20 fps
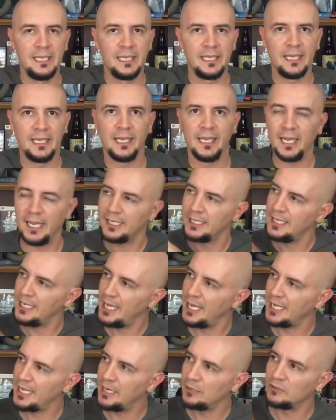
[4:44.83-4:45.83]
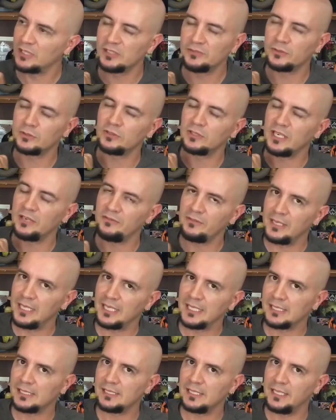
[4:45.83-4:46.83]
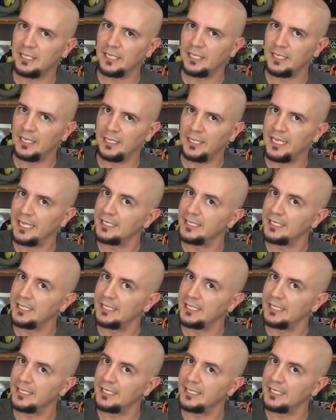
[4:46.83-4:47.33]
Eh, aquí hay algunas fotografías de